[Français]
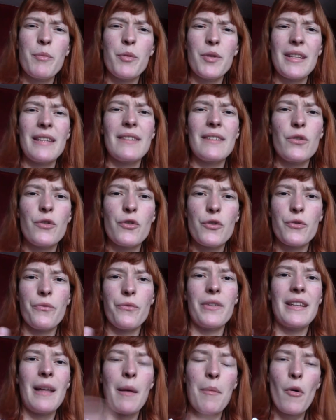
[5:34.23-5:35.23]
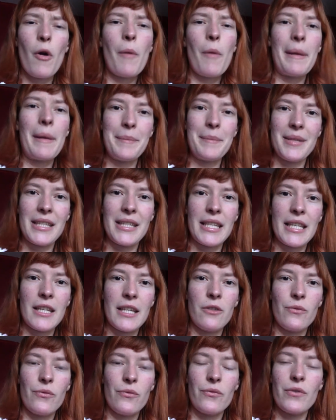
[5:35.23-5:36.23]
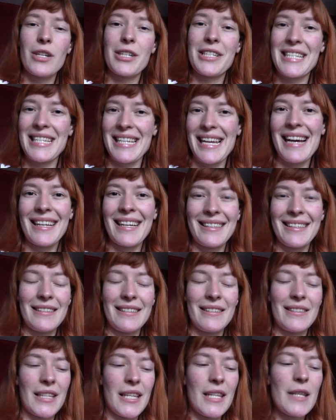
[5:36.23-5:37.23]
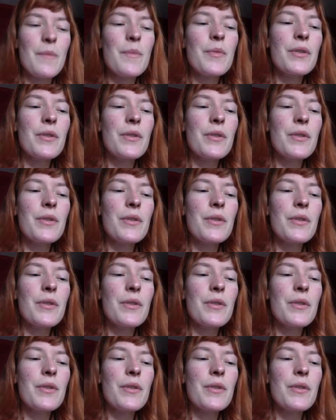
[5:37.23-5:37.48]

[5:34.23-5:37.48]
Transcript: Peut-être que je vais d'abord m'habiller une fois que j'ai arrêté ce clip.